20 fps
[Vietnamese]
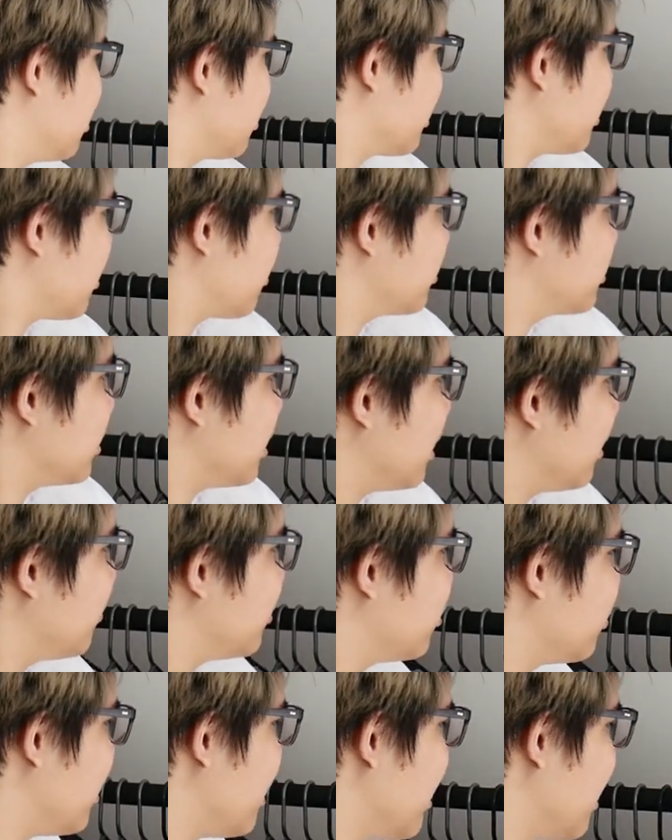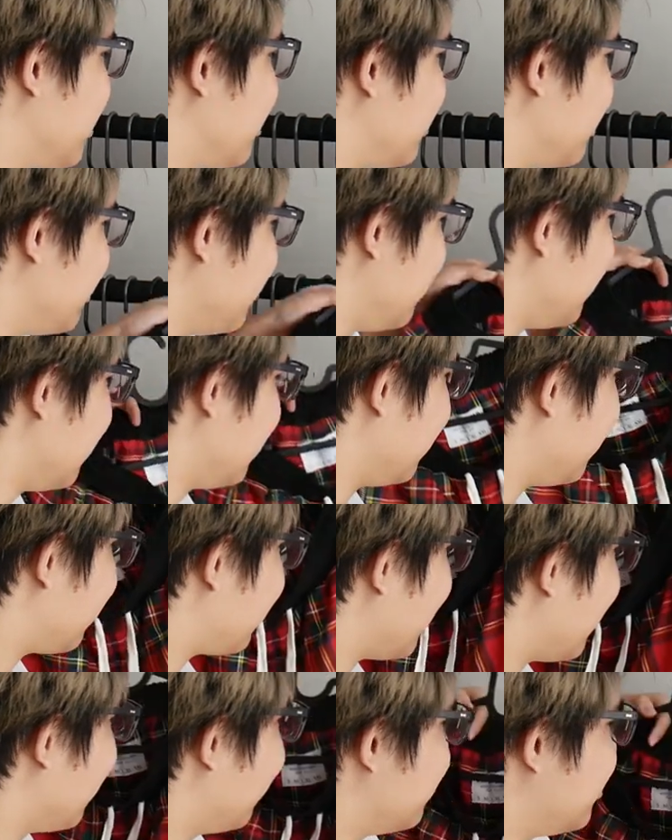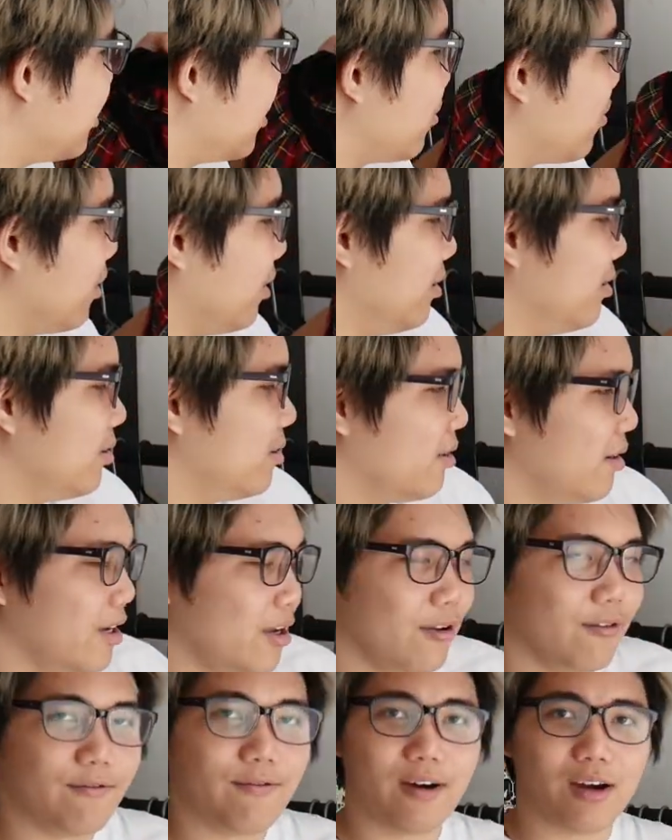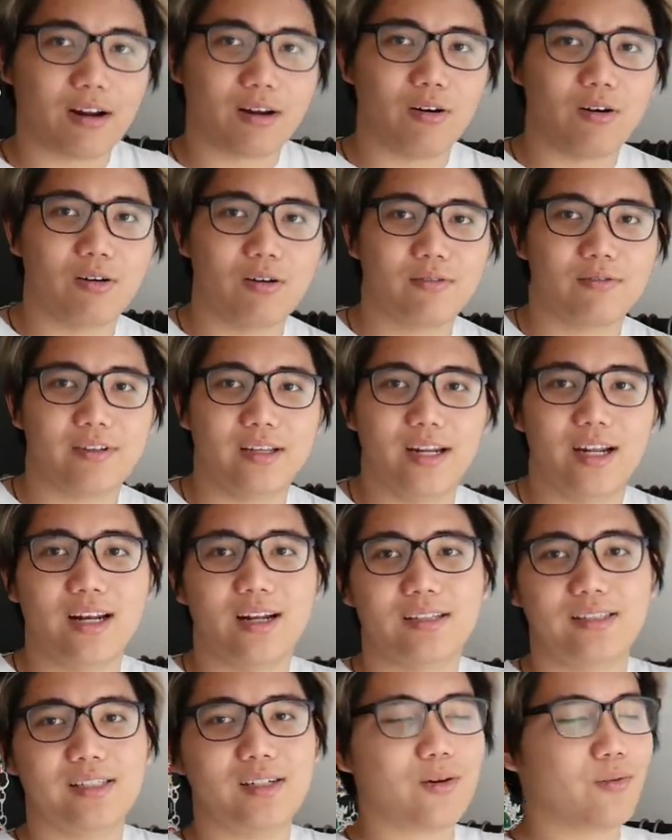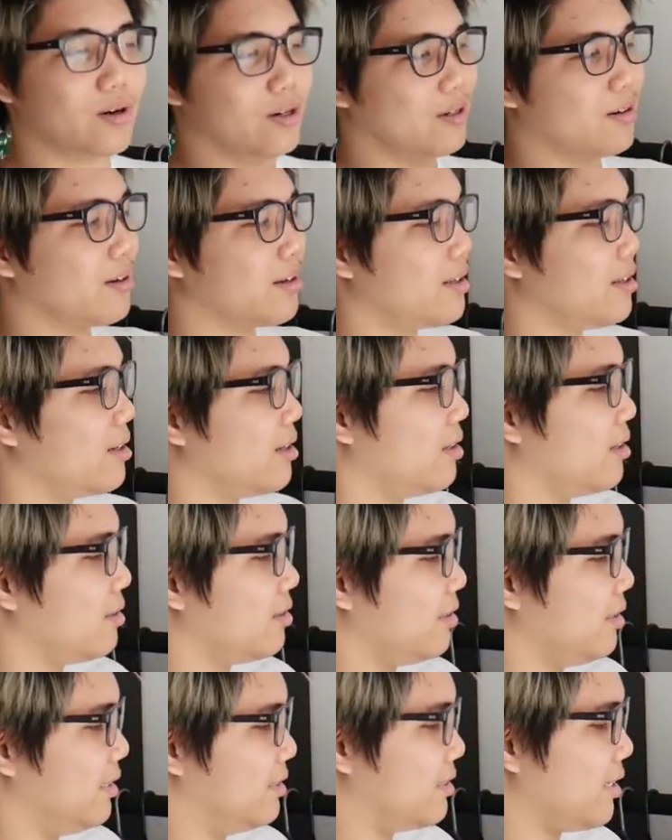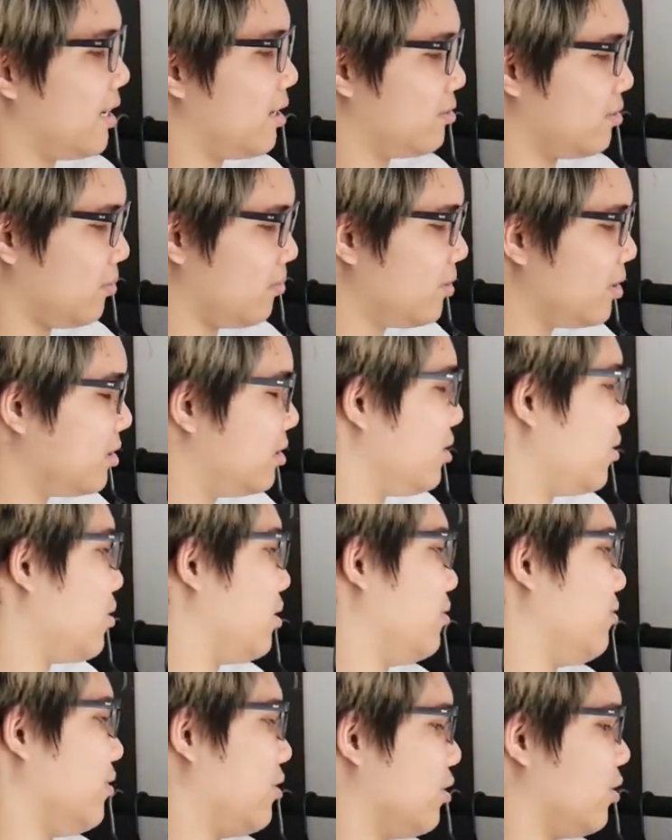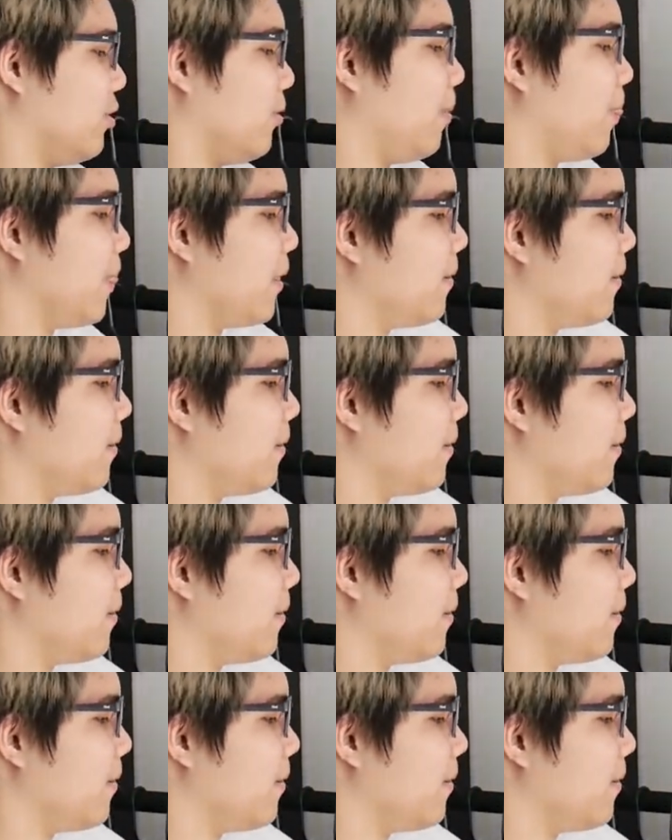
Cái quay trở lại với chủ đề thì uh, tiếp theo là một chiếc quần đến từ thương hiệu Inflaclo. Thì đây là chiếc quần có cái uh, detail giống như chiếc quần vừa rồi.